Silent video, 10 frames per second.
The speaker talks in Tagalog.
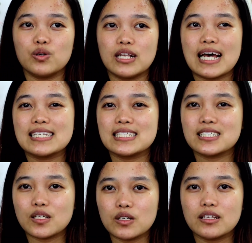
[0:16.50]
Ang
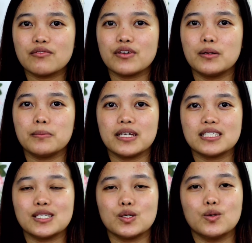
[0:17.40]
last ko na film
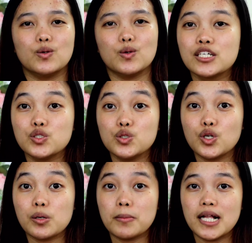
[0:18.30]
is yung
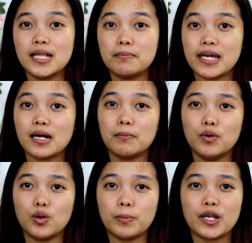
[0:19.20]
new normal
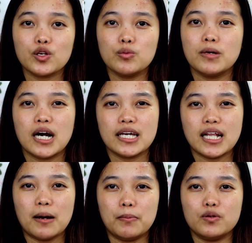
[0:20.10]
makeup look. Pero yung
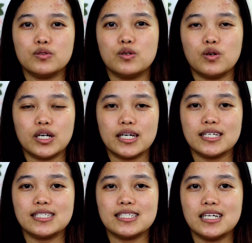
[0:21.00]
mga ina-upload ko
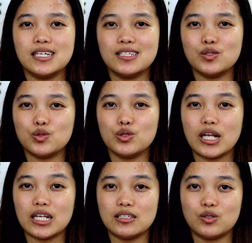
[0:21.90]
is
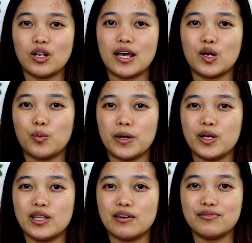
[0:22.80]
June at July ko
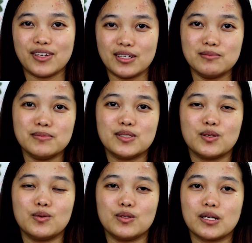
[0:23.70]
pa yun na film.
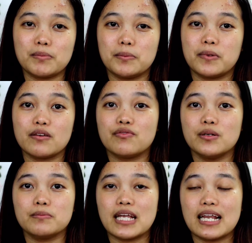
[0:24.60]
So,
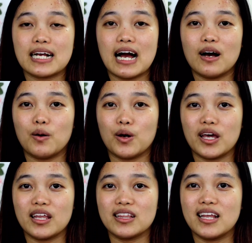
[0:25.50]
nagpi-pre-film talaga
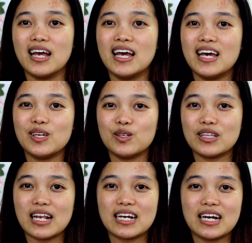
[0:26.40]
ako and
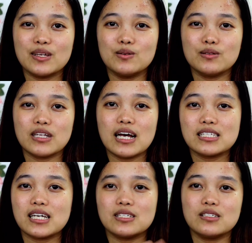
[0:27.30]
yun talaga yung
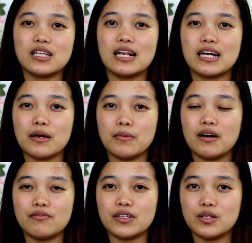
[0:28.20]
nakaschedule talaga
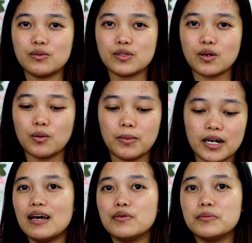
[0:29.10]
yung mga videos ko.
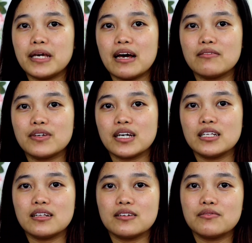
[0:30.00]
But I will be
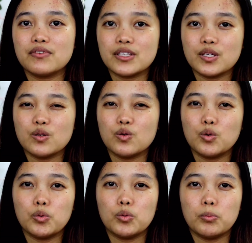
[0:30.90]
having another
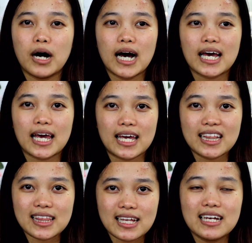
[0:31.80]
video kung
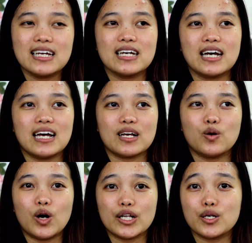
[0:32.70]
bakit
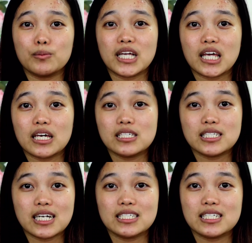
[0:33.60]
kung ano yung
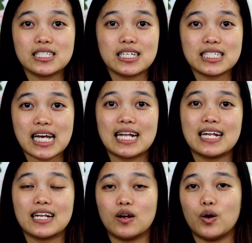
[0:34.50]
magiging changes sa
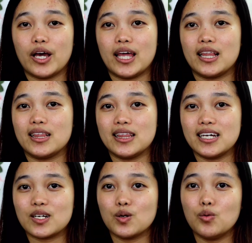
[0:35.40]
channel ko
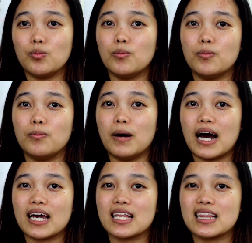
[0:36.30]
and kung
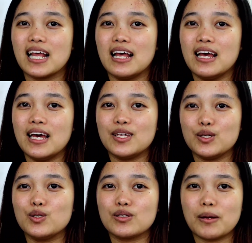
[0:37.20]
bakit
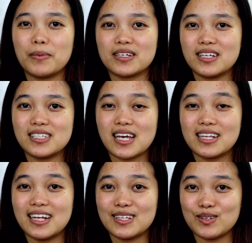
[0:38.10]
yun yung
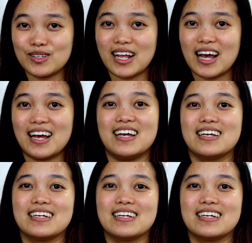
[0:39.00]
napag-decidean ko na